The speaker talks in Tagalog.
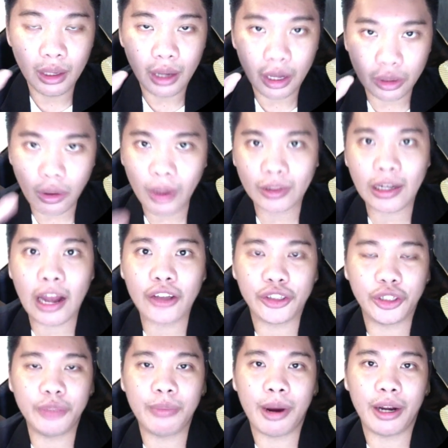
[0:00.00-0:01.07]
Itong
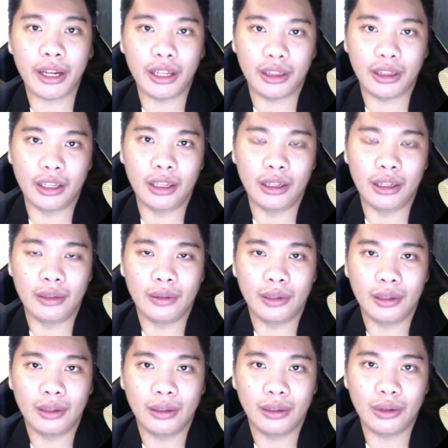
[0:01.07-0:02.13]
attraction marketing,
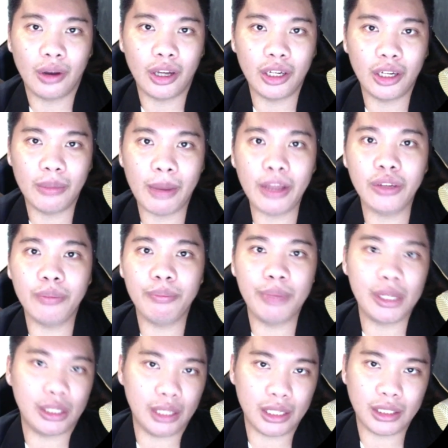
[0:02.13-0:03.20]
kung ano man yung
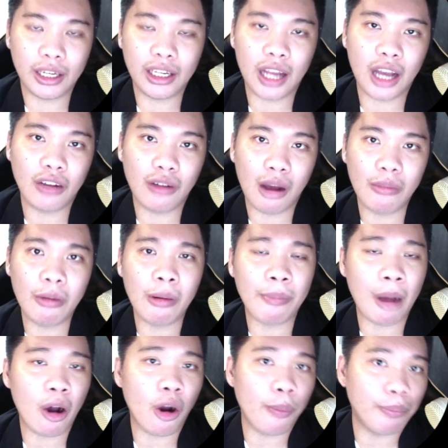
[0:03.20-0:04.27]
business na ginagawa mo,
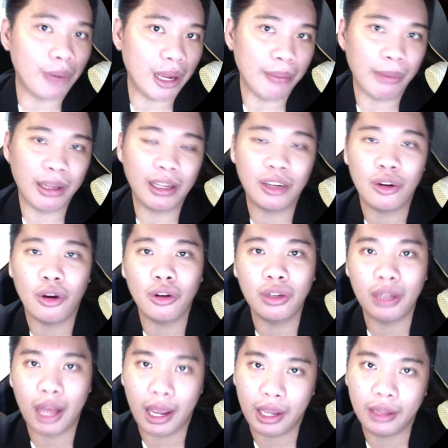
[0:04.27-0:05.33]
mapa-offline man yan
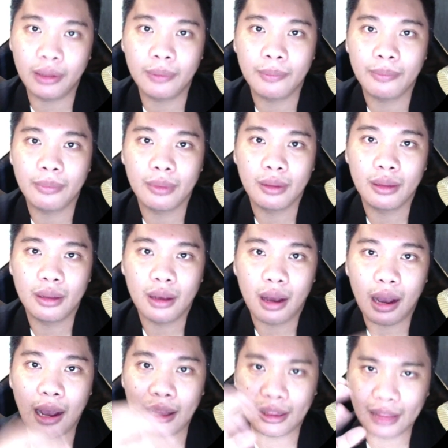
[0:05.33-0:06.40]
online,
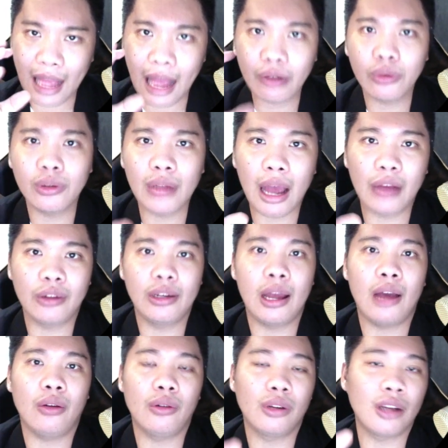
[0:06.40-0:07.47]
at lalong-lalo
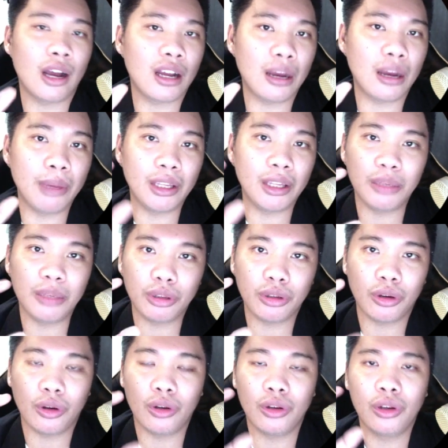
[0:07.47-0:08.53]
na kung gagamitin mo
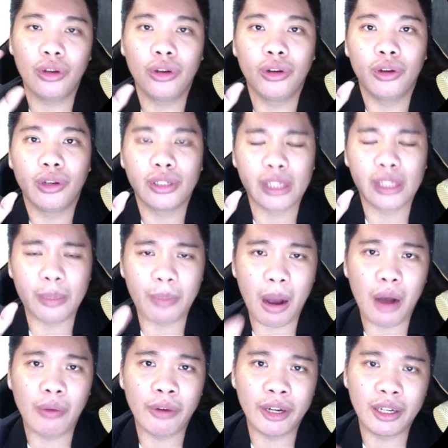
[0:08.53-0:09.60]
to sa
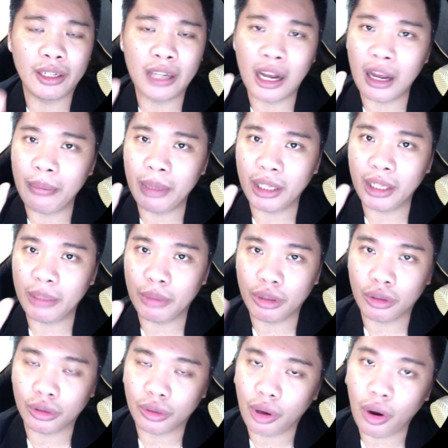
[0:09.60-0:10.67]
power, gagamitin mo
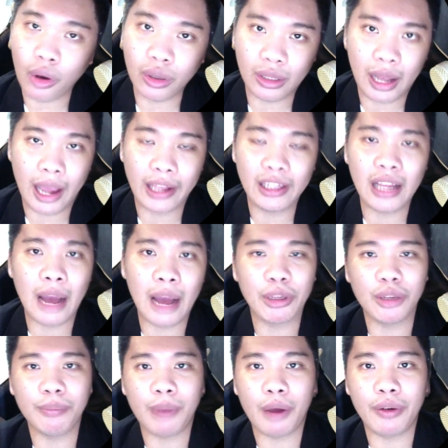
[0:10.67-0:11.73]
to online gamit
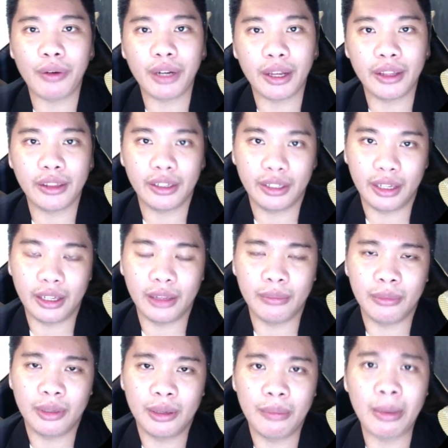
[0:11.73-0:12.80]
yung power ng internet,
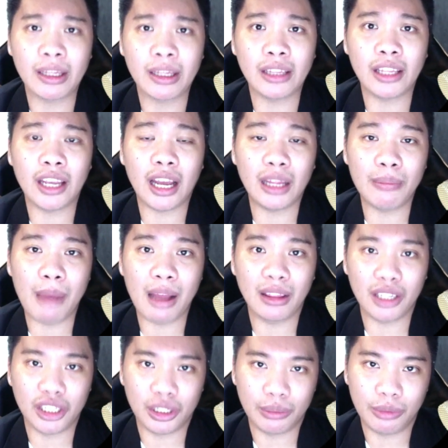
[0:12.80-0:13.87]
matatake
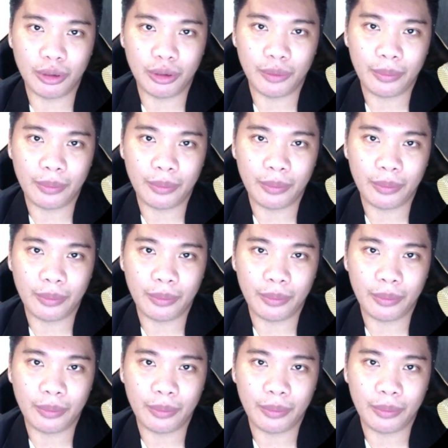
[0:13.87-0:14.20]
advantage mo.